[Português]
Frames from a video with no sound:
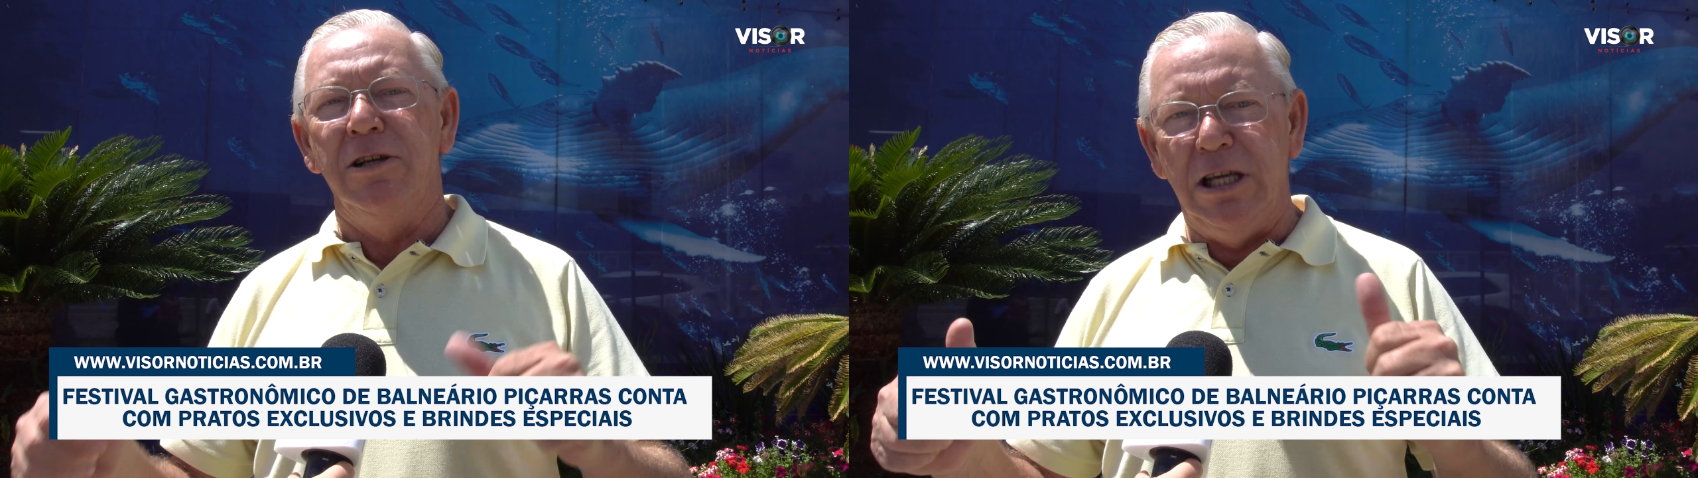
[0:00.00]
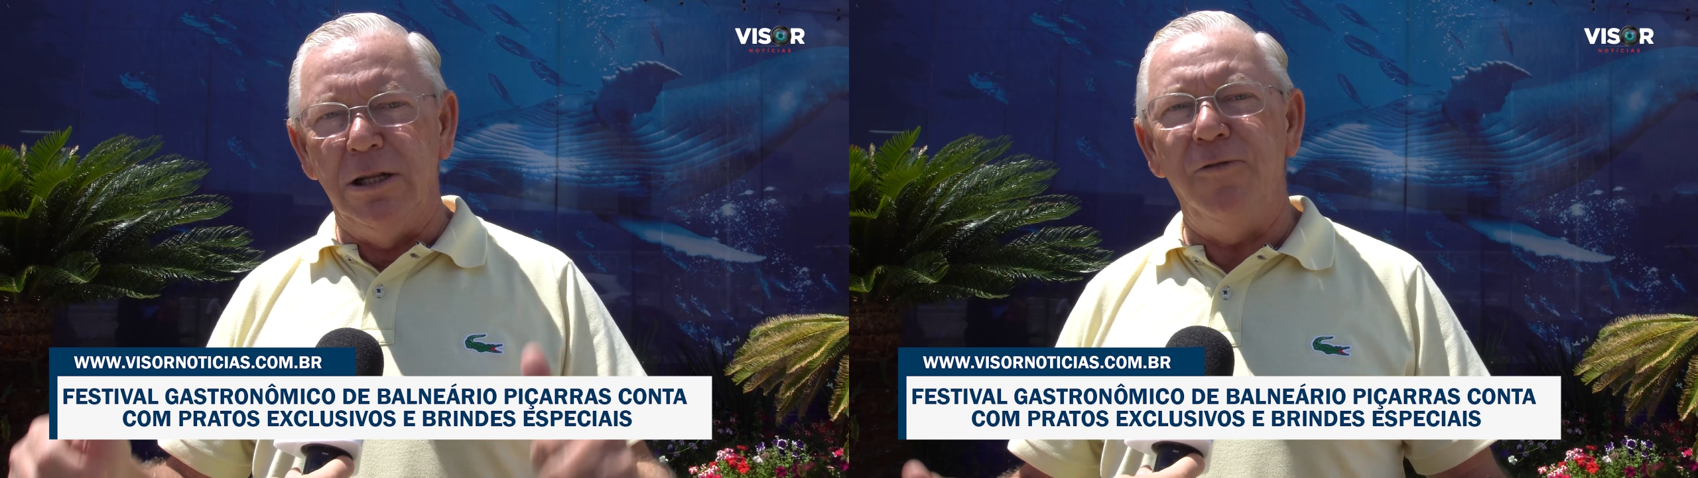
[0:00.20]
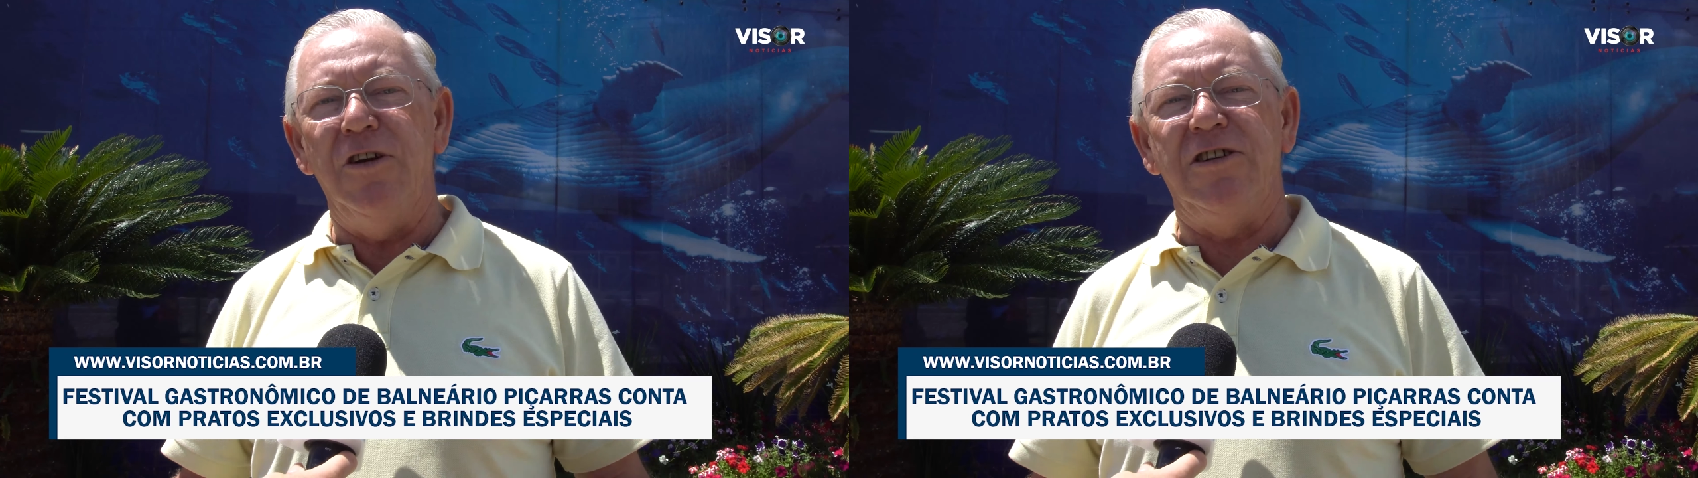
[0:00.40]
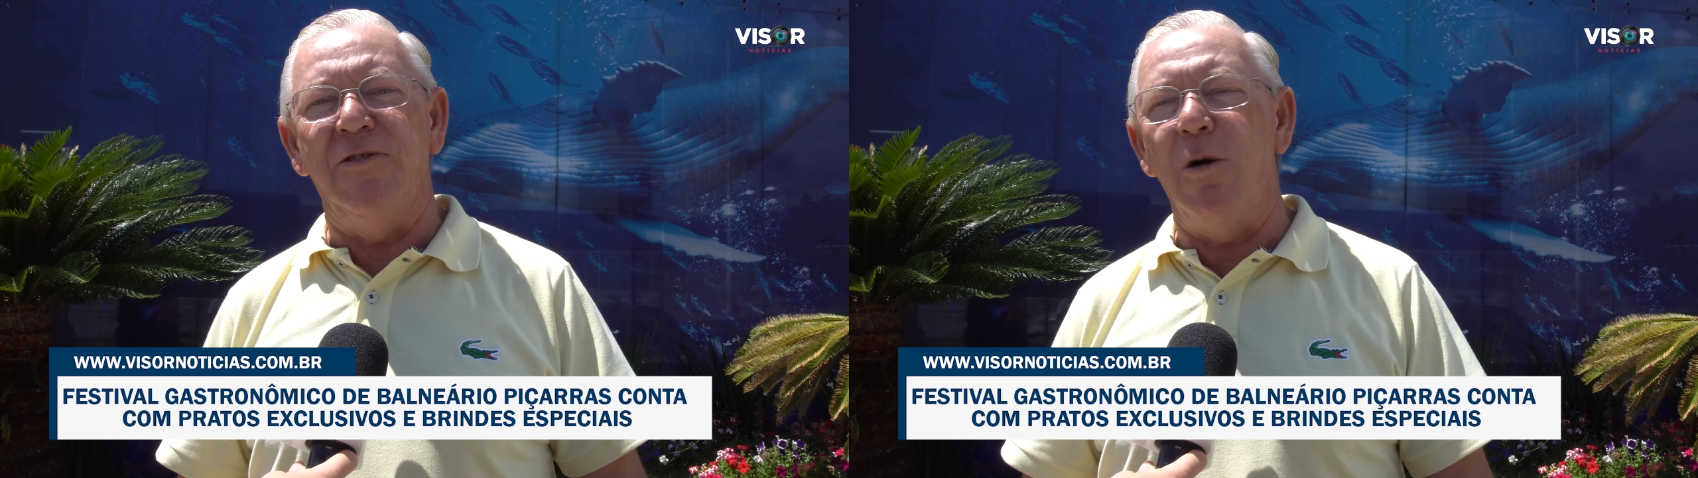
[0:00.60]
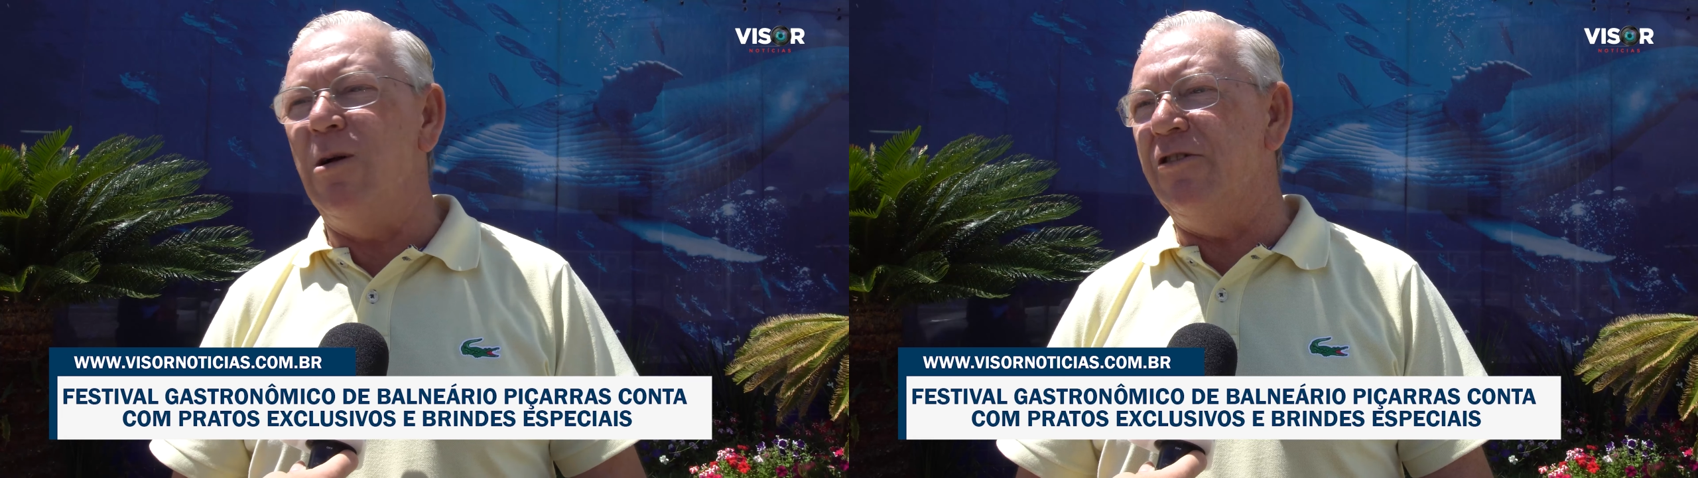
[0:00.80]
quinto
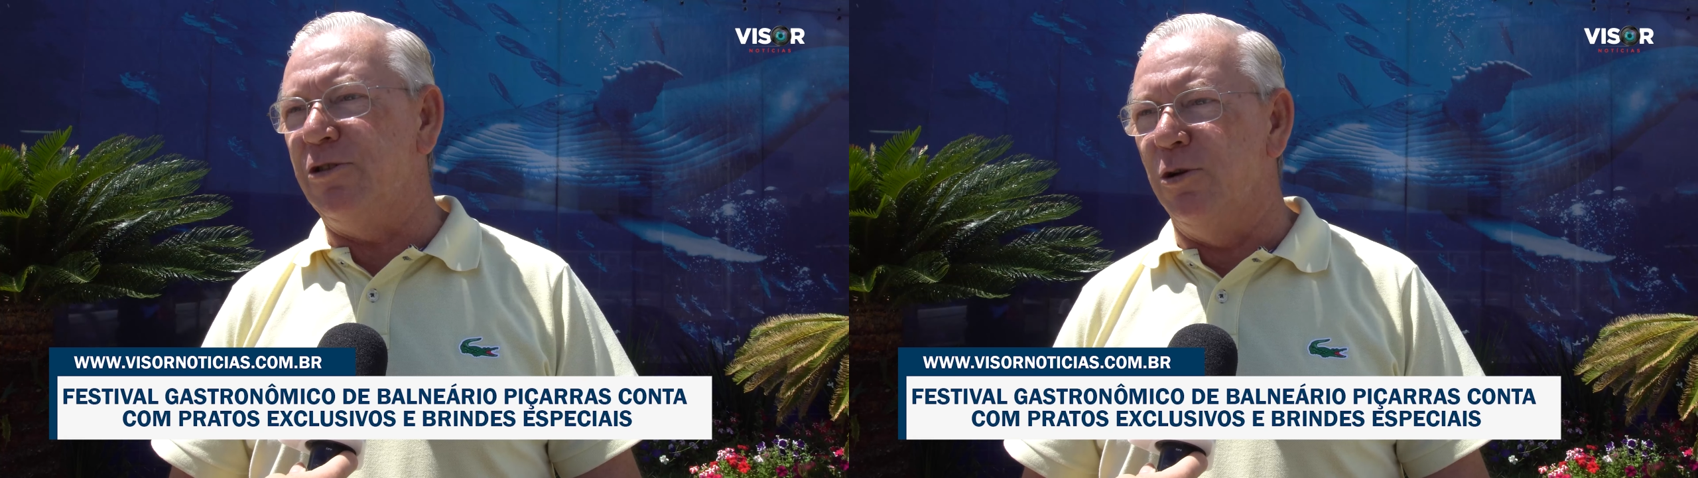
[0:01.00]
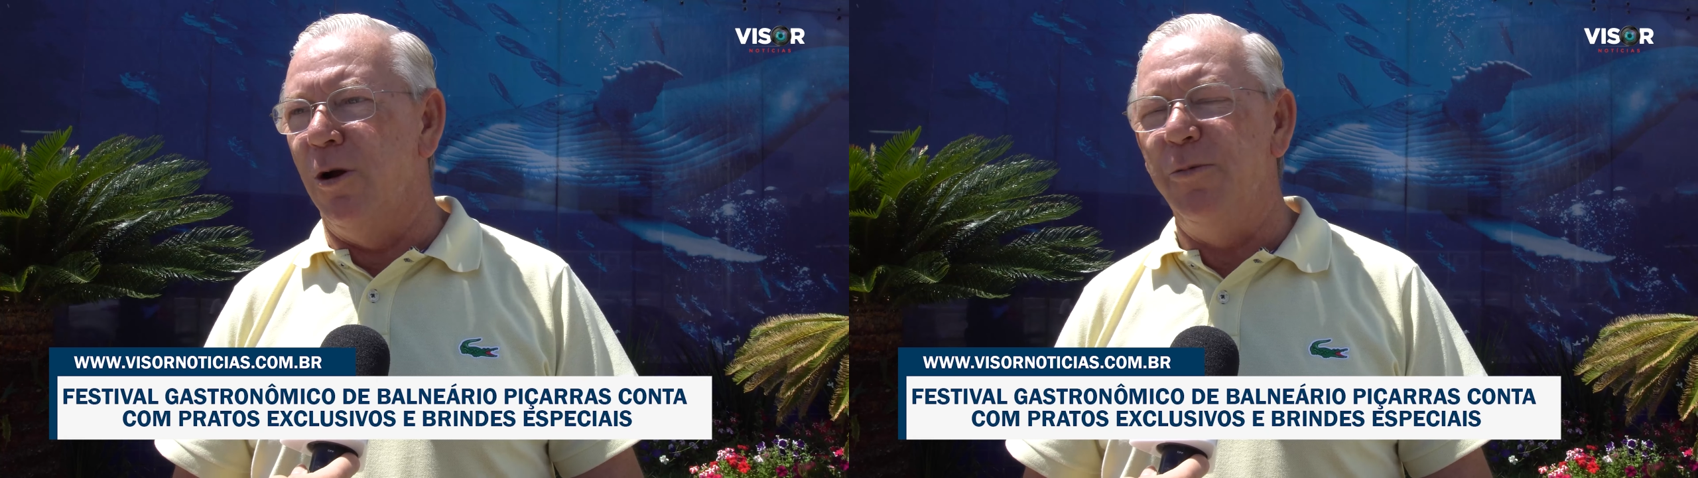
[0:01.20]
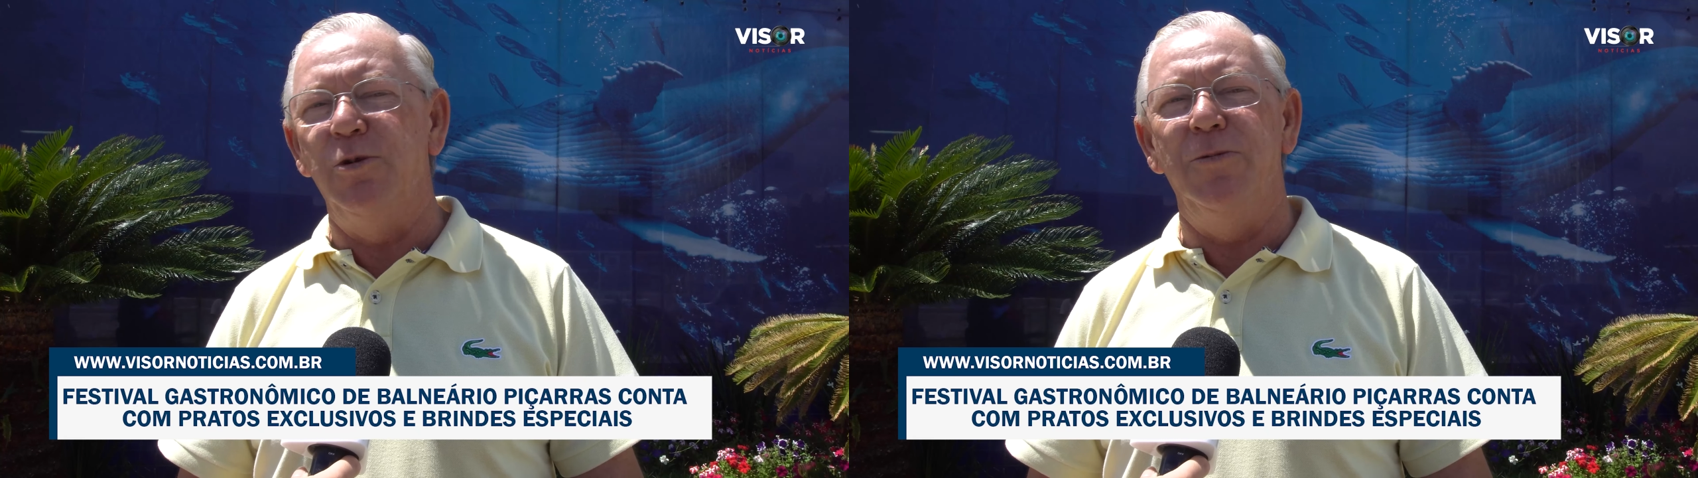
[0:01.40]
Festival Gastronômico